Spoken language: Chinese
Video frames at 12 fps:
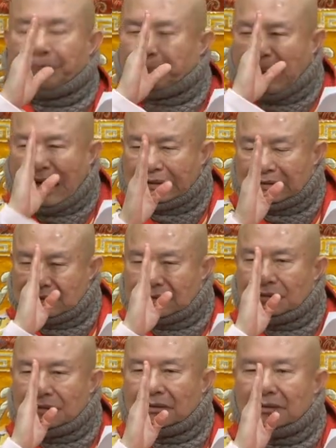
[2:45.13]
半
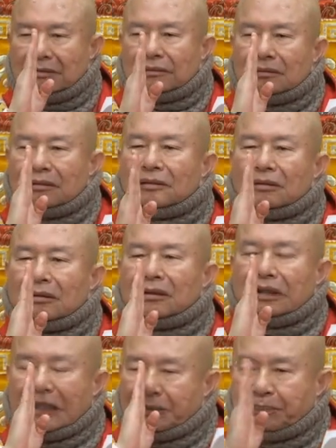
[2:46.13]

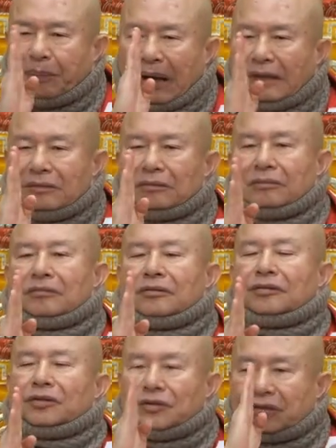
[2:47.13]
一半
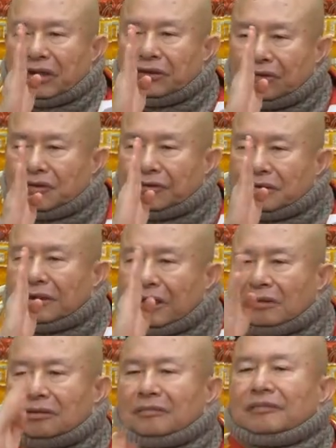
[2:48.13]
是真实的，